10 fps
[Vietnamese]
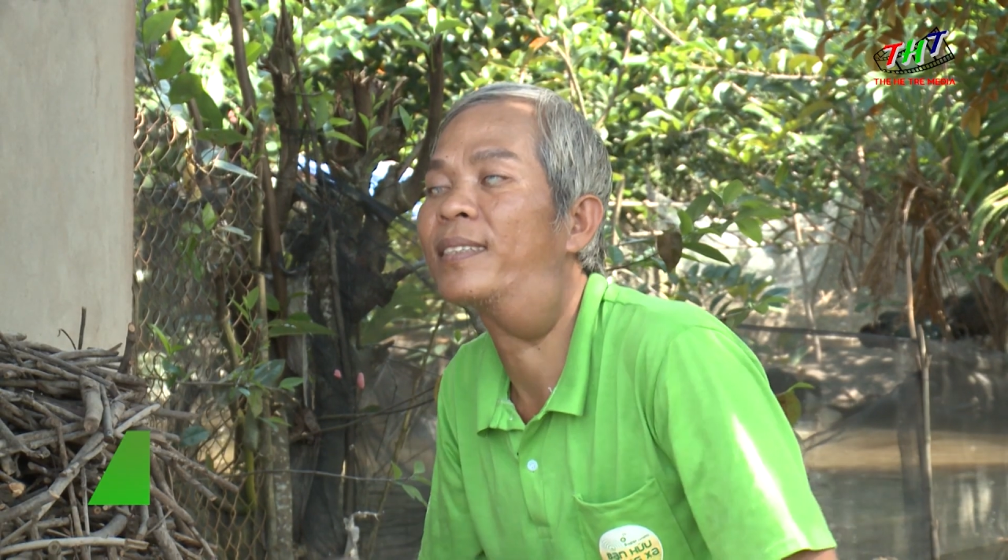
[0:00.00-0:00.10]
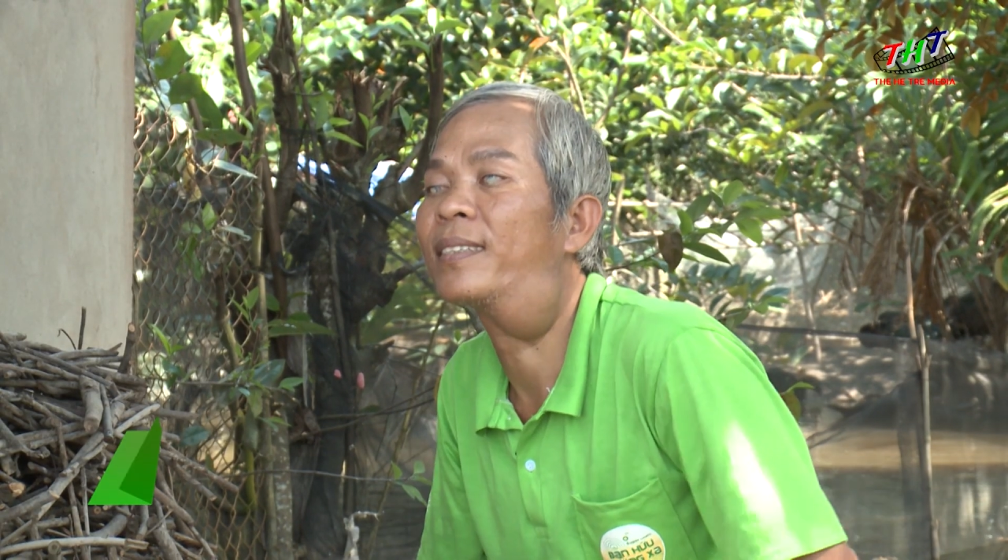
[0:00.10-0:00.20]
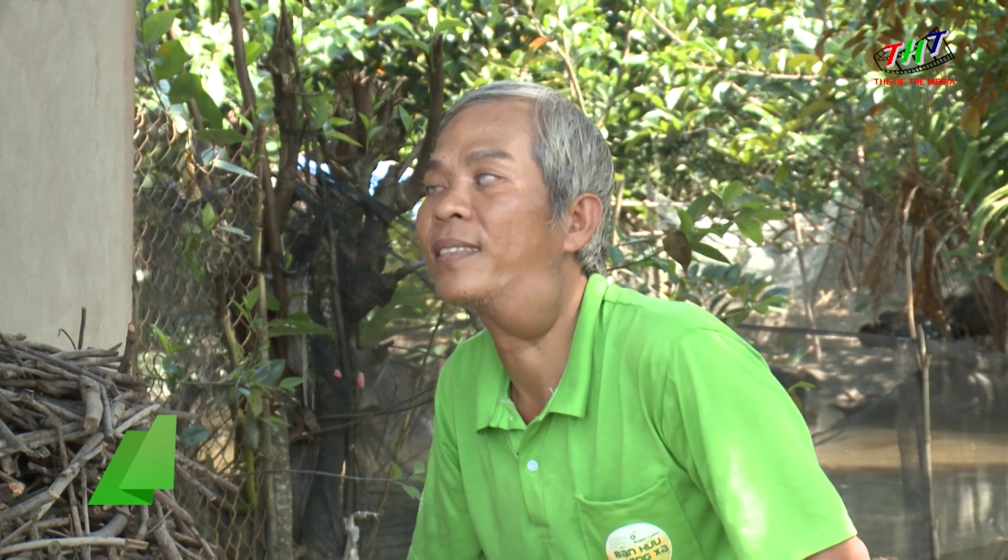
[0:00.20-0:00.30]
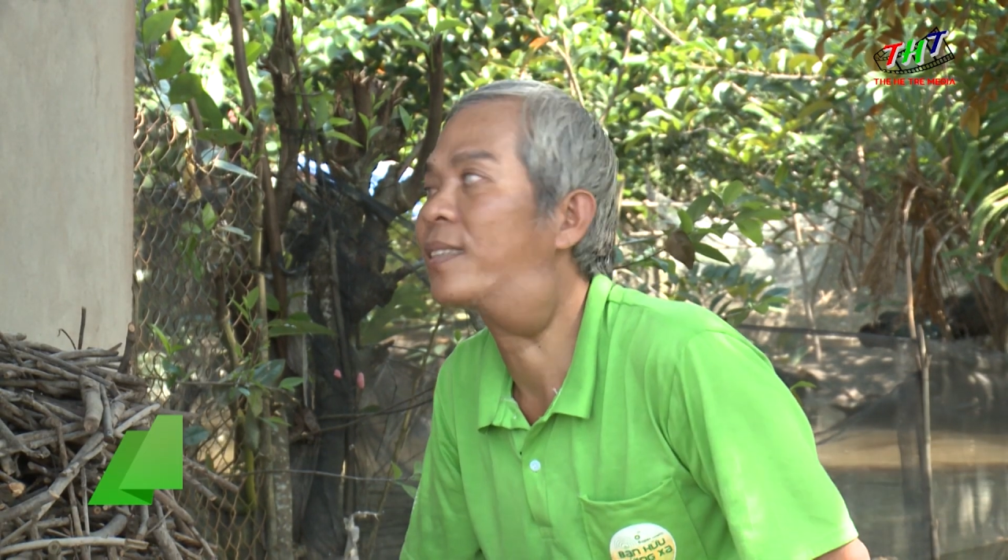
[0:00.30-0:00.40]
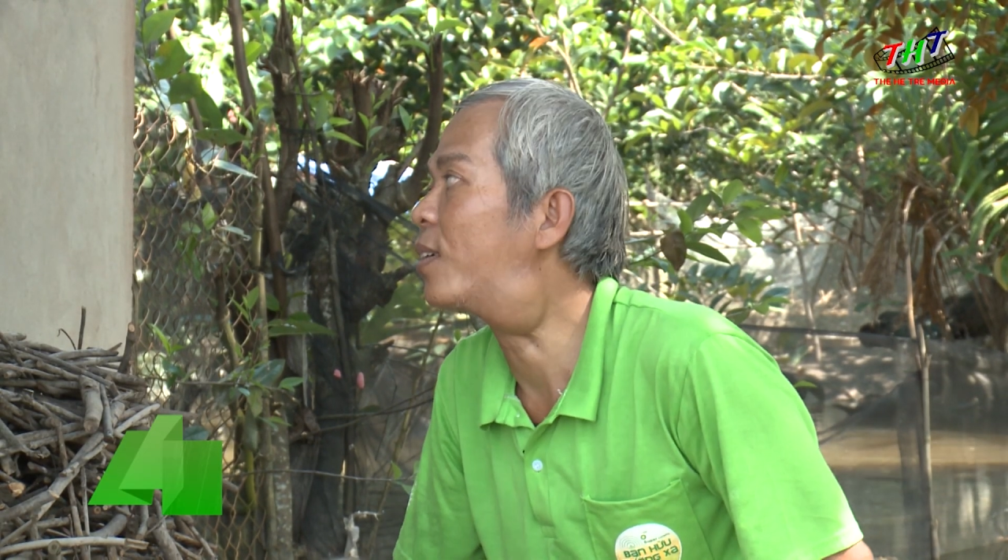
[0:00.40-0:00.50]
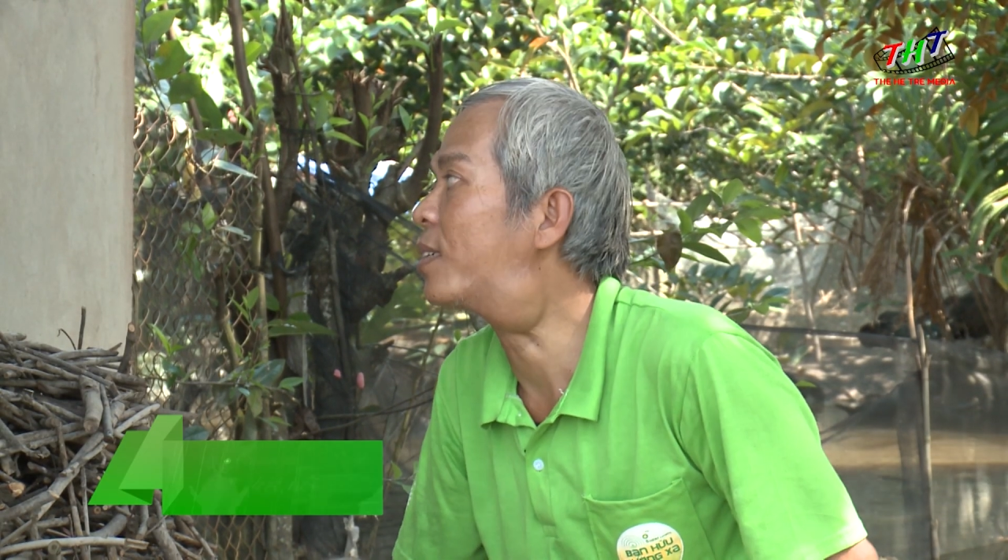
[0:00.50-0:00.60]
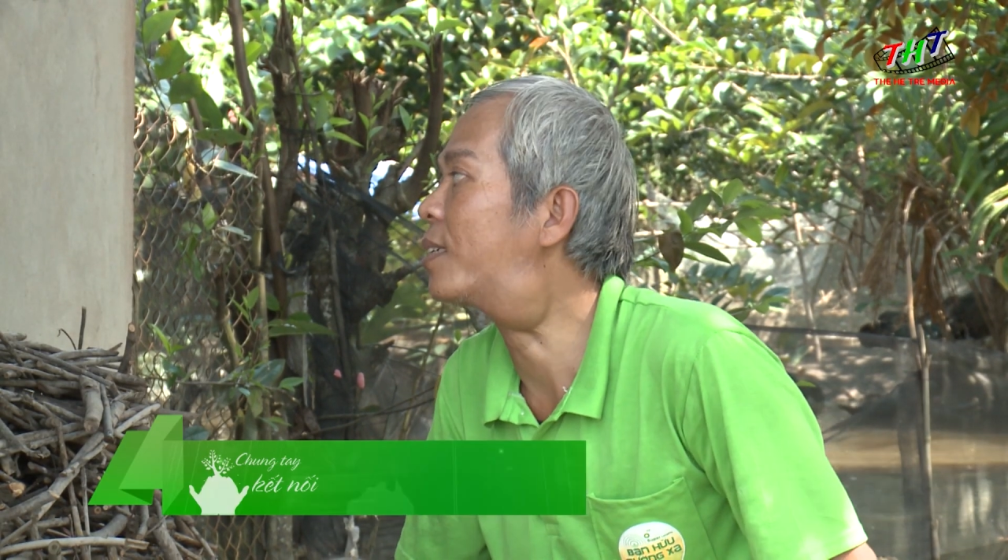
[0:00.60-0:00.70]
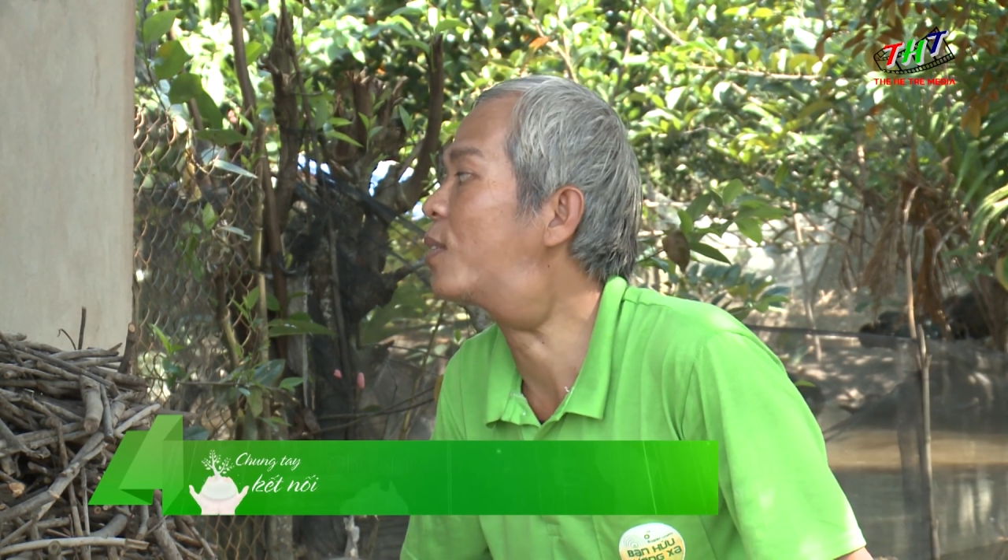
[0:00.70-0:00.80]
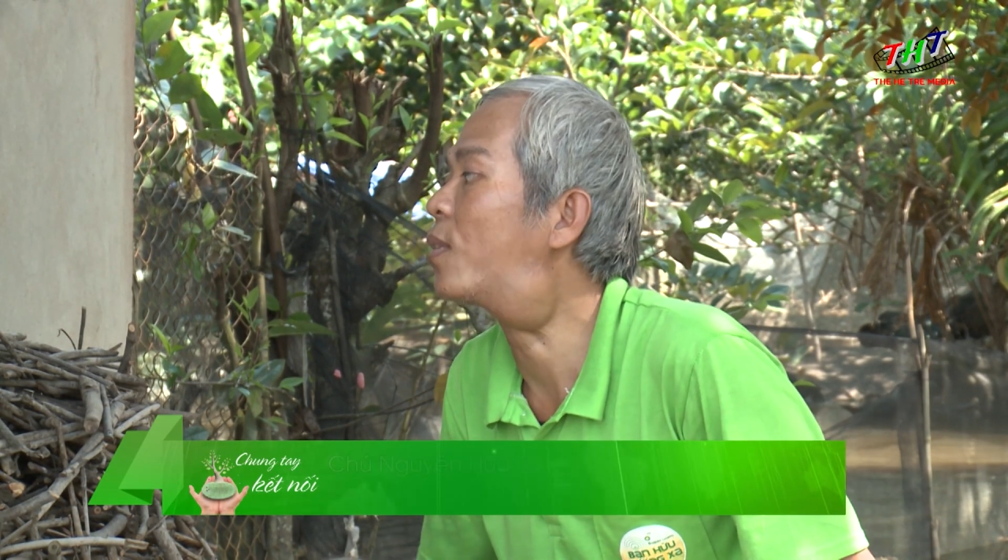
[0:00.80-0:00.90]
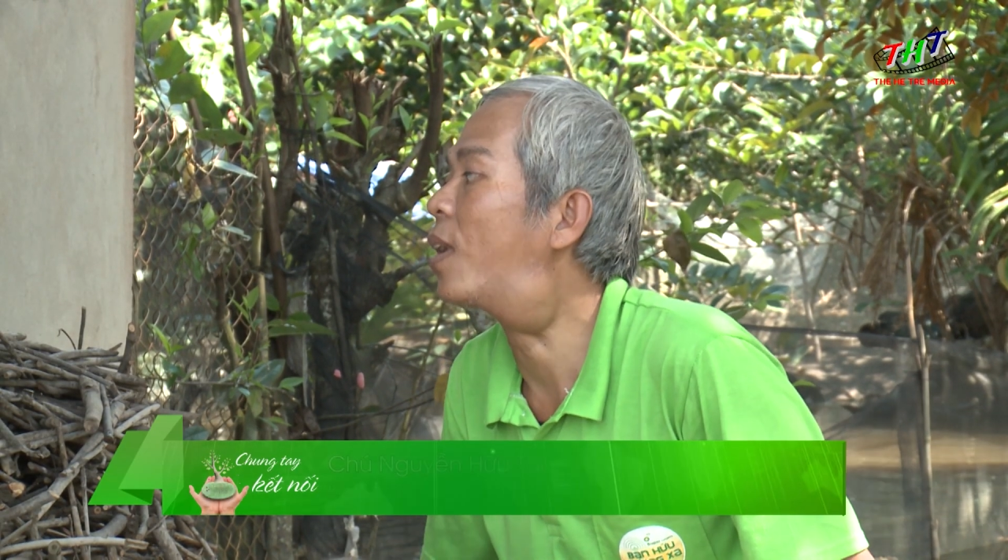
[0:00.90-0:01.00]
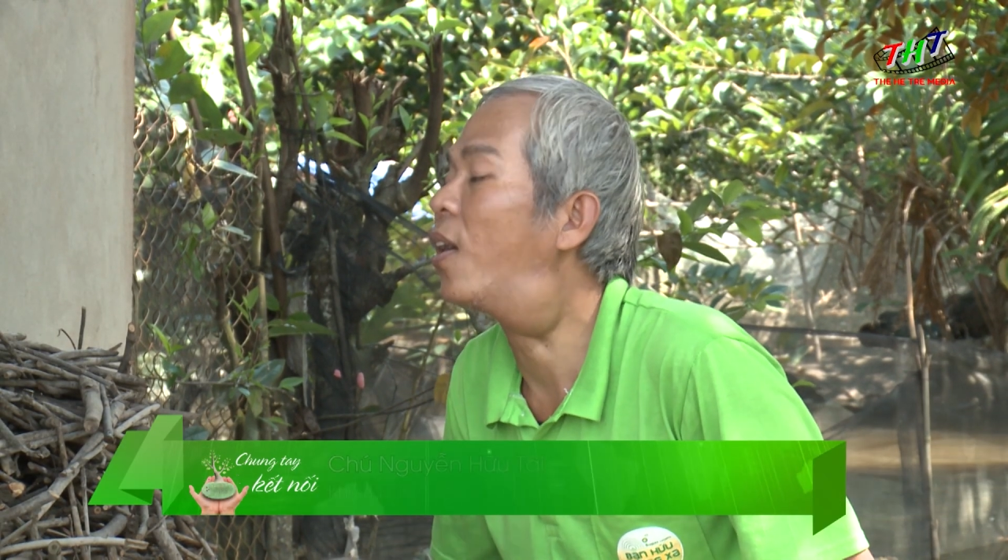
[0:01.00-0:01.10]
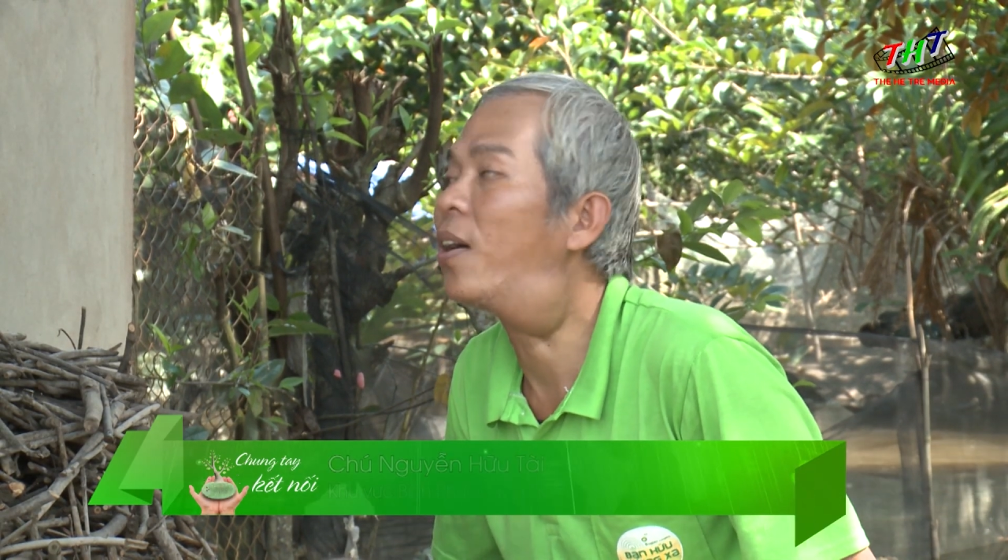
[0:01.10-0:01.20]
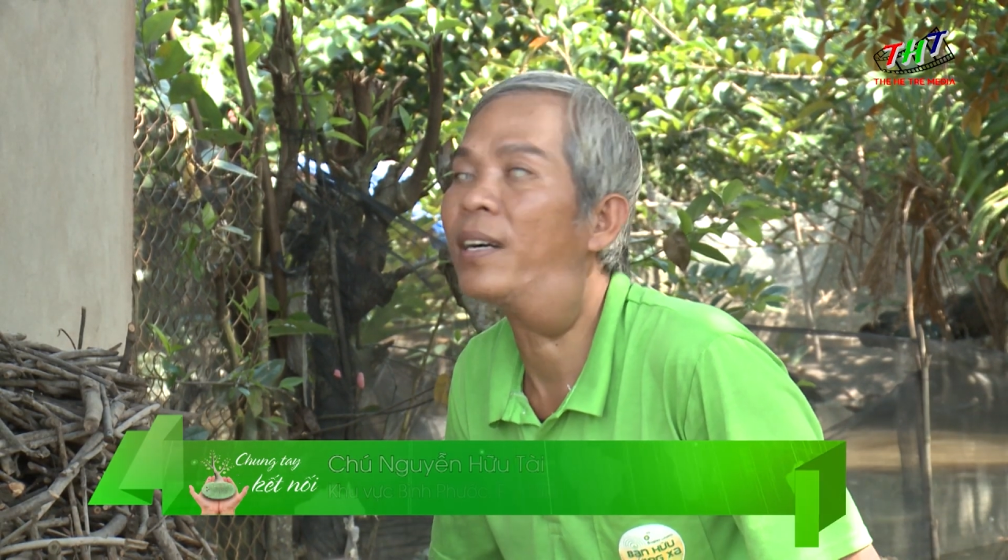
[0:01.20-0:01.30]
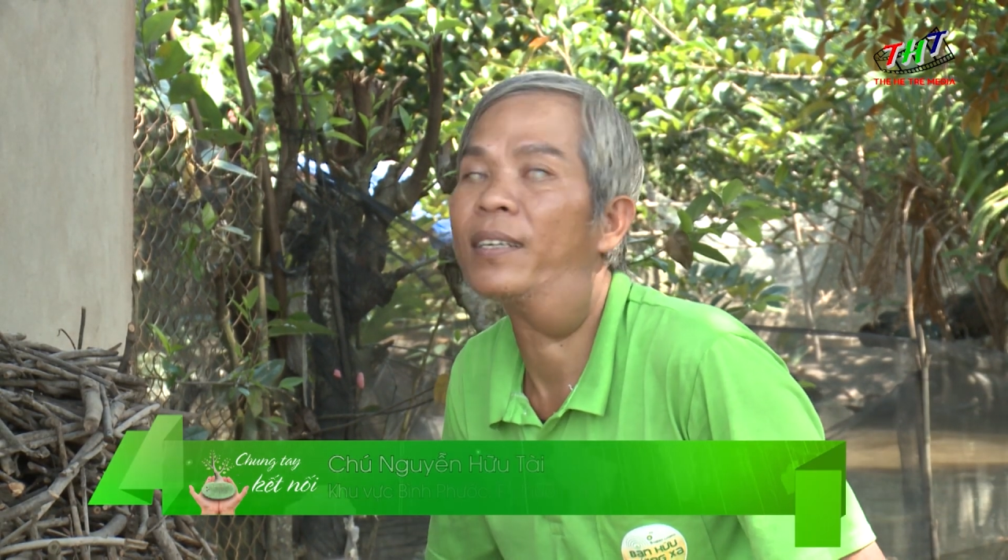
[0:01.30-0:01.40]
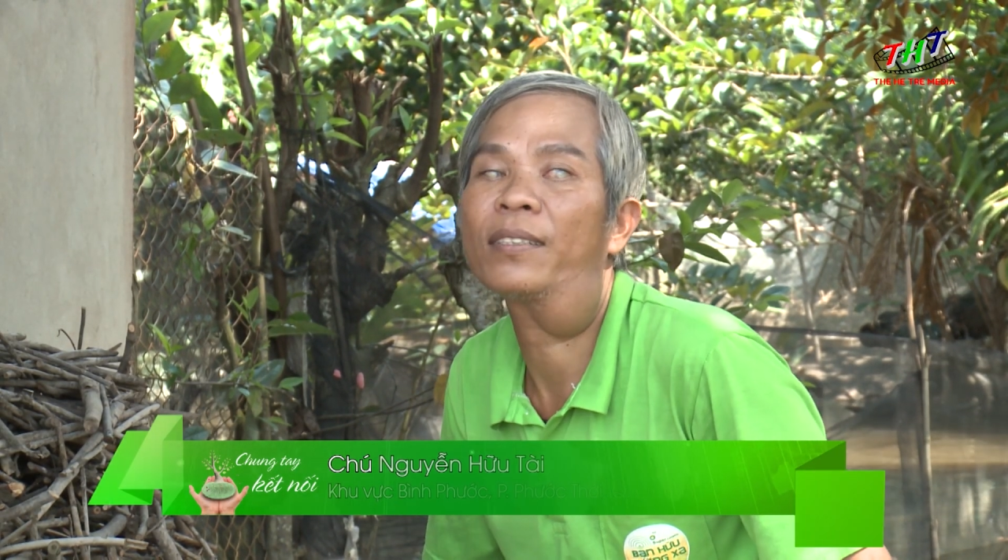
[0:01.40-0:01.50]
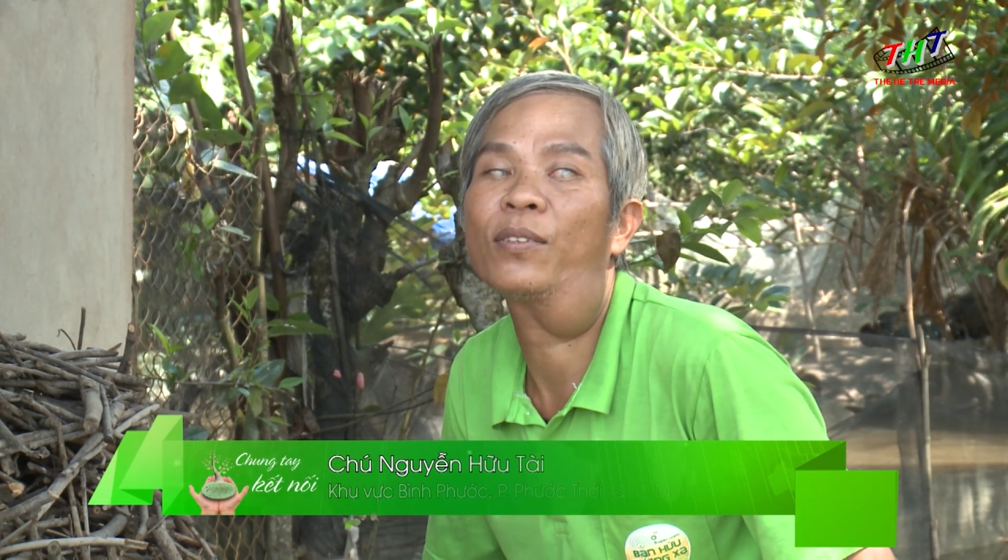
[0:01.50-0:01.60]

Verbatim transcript: nó đó là xịt thuốc cỏ,